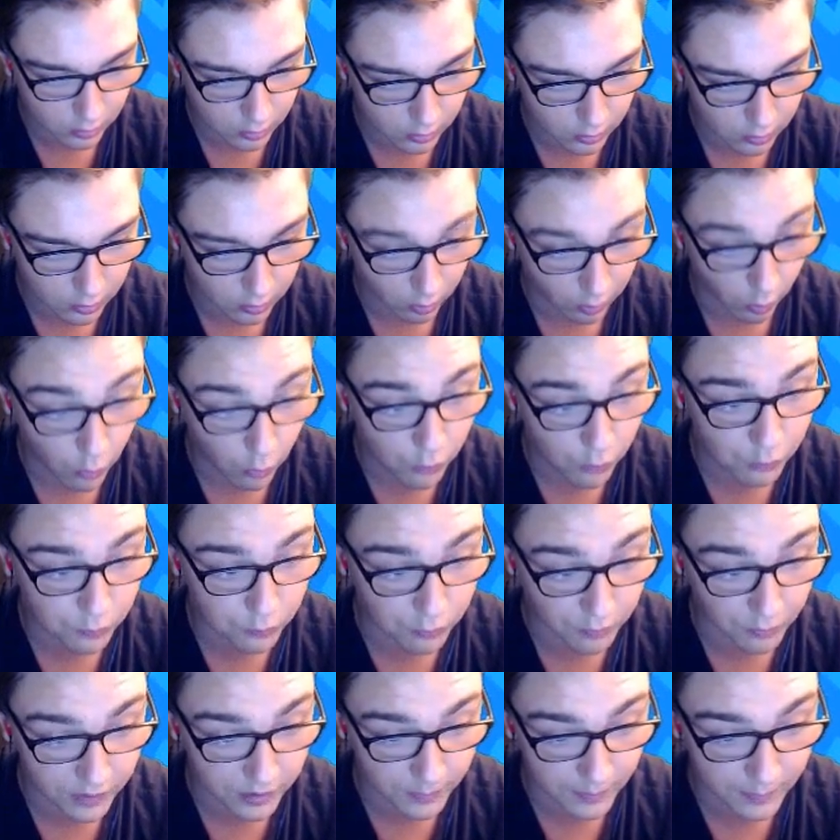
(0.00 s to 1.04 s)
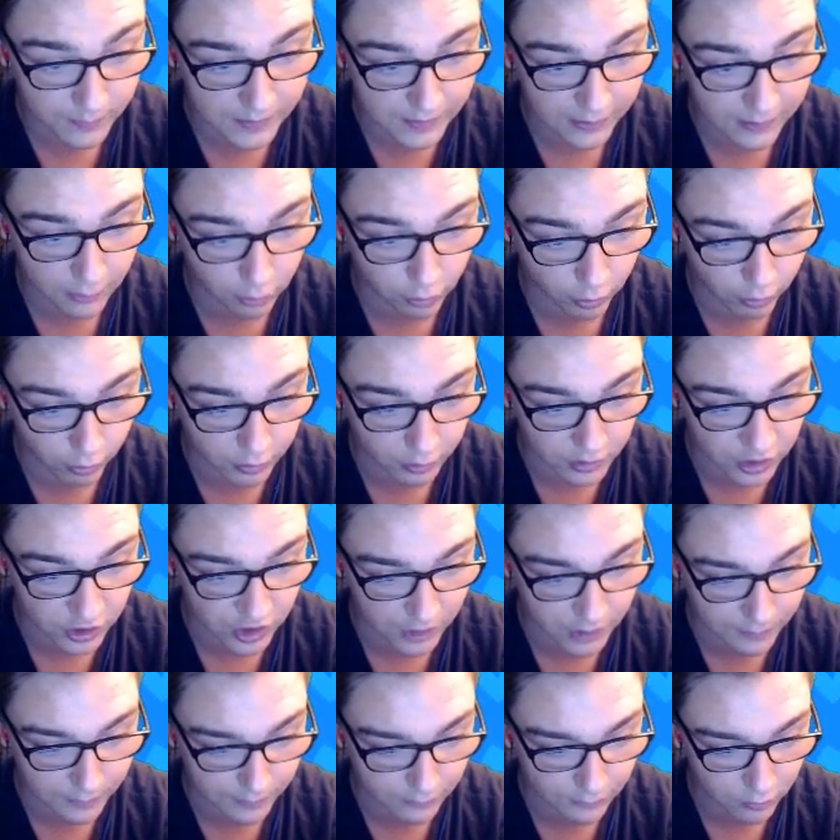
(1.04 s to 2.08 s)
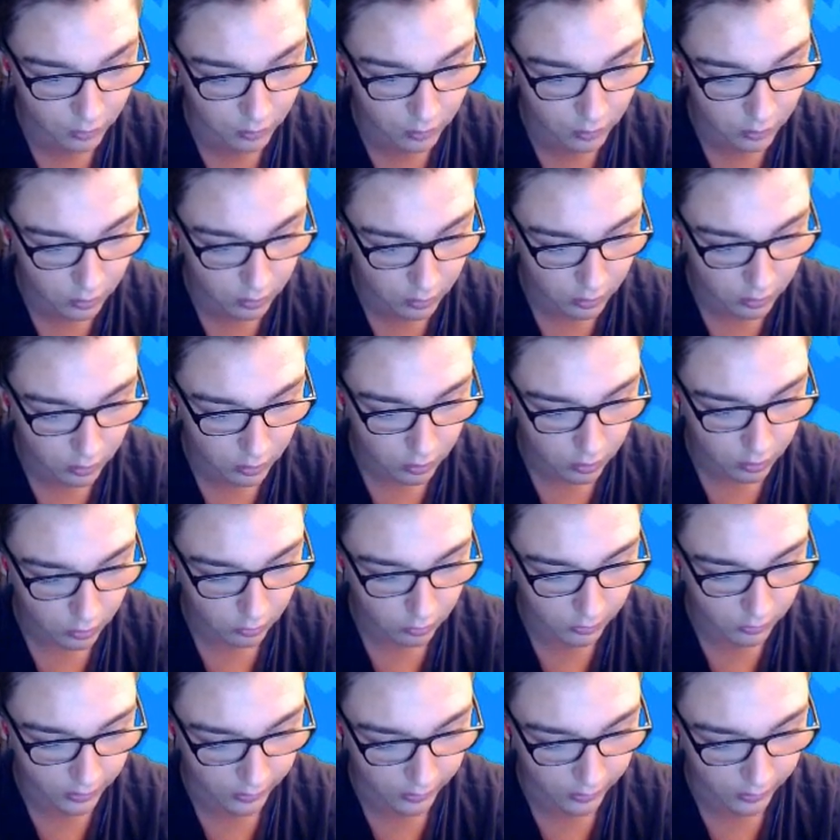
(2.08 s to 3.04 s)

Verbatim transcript: Ouf, on s'est mis bien là sur le côté, j'avais pas vu. Ok.